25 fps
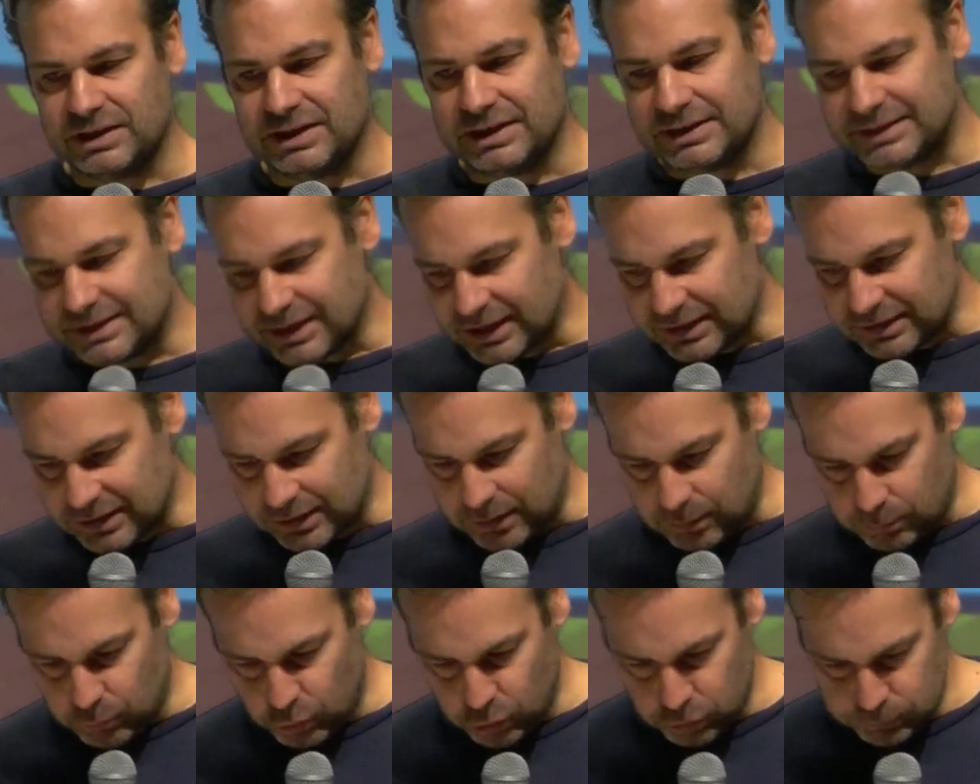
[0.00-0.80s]
Et
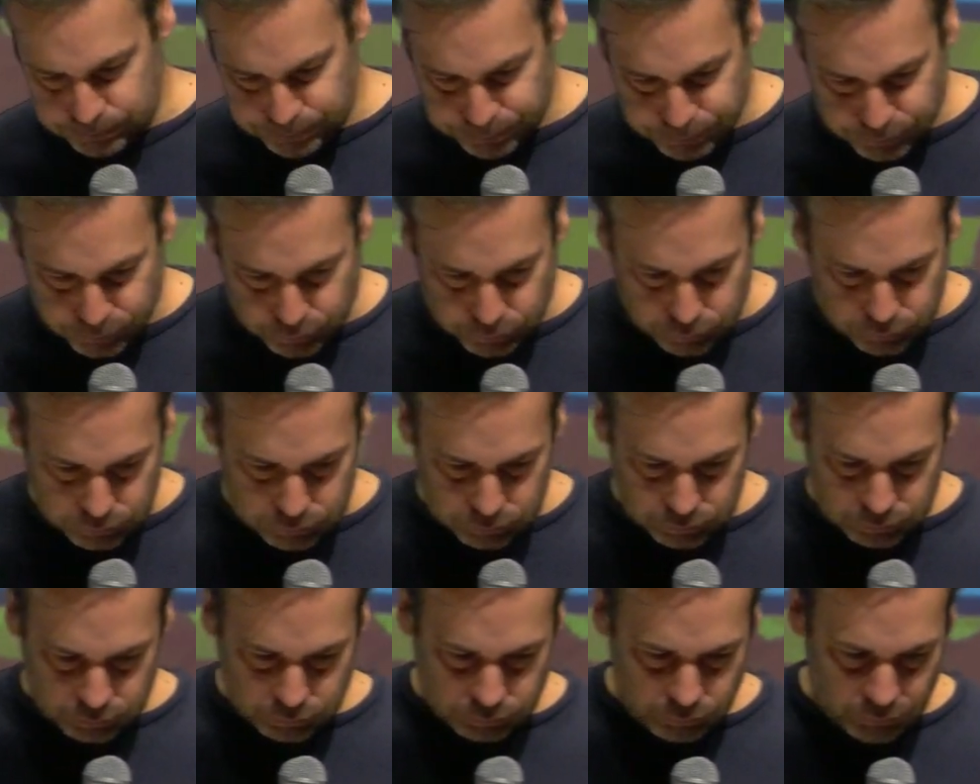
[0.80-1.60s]
dernièrement,
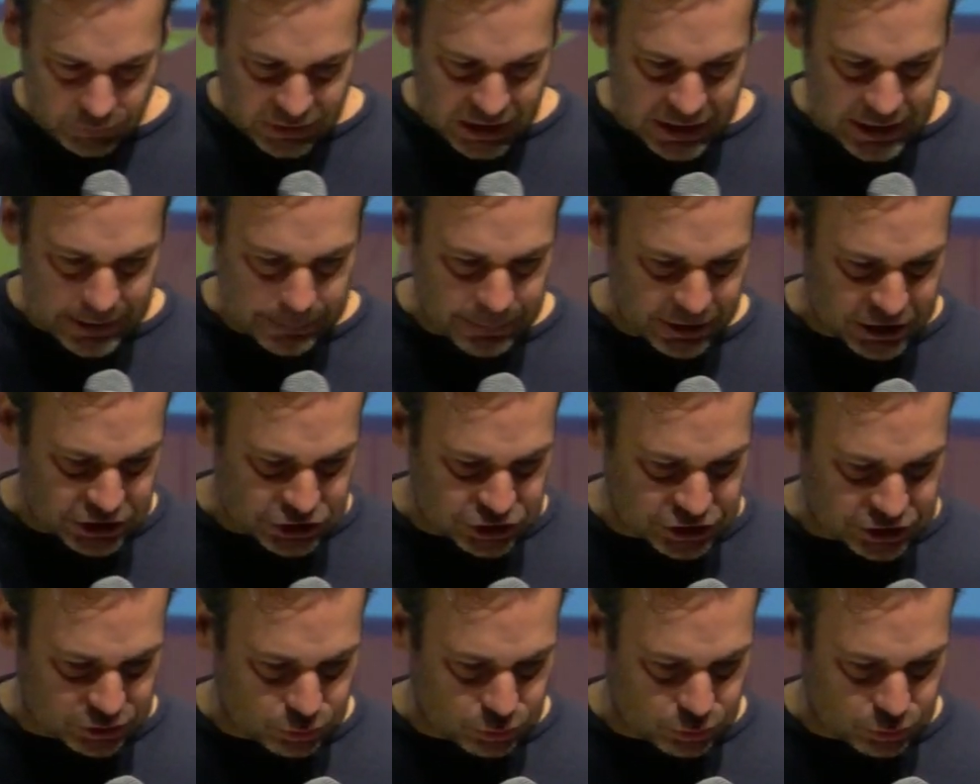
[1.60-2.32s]
eh ben, j'ai